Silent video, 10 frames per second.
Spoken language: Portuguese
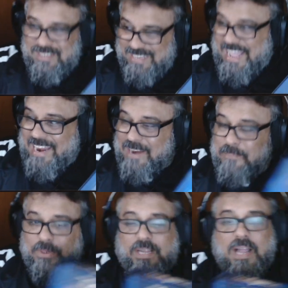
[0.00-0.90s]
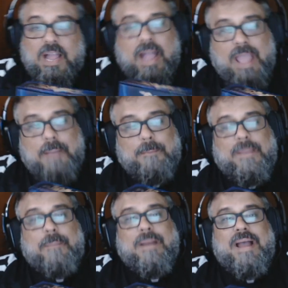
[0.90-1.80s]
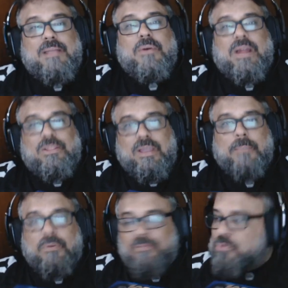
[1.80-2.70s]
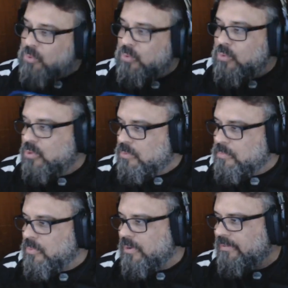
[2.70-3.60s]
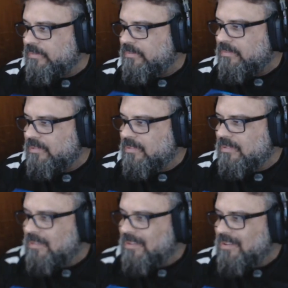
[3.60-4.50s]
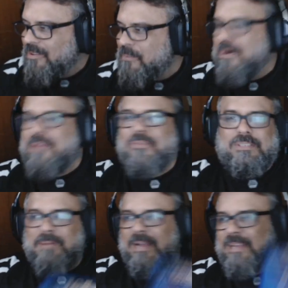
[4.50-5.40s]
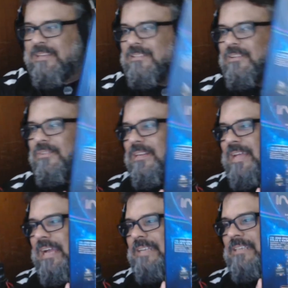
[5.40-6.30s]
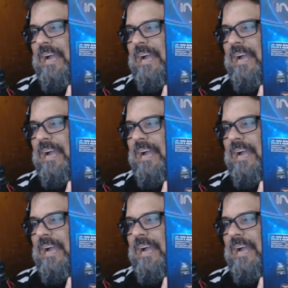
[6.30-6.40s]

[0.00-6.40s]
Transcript: Caralho, pode... é, é mais demorado que a prova de concurso, porra. Boa noite, Marquinhos, tranquilidade.